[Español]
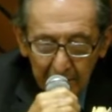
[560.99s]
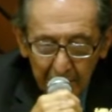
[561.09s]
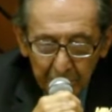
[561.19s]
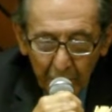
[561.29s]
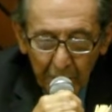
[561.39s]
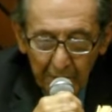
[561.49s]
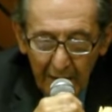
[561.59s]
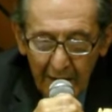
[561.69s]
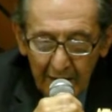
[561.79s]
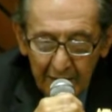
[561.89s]
El
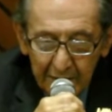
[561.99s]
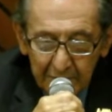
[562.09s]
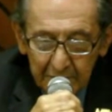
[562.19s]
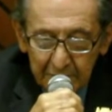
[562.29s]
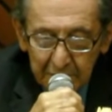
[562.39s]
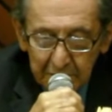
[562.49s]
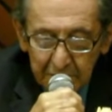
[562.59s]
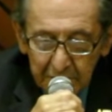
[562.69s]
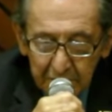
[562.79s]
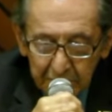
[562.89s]
poema
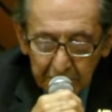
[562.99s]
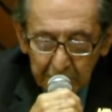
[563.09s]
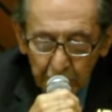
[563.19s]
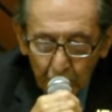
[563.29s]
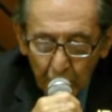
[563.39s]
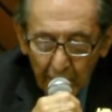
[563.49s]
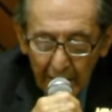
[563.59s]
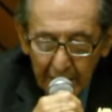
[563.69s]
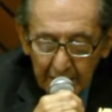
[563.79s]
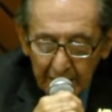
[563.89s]
se
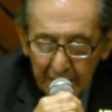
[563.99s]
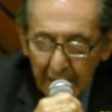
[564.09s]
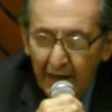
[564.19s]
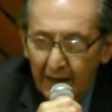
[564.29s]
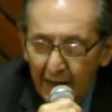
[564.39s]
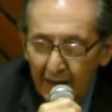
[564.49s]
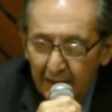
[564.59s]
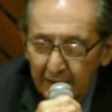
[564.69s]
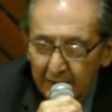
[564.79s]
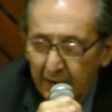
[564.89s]
titula
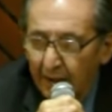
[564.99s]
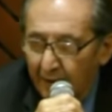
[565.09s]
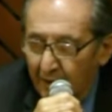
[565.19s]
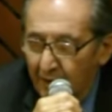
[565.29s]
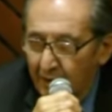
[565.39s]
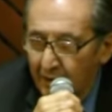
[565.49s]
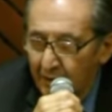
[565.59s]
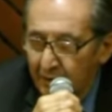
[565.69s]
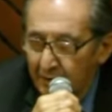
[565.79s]
Caja Negra.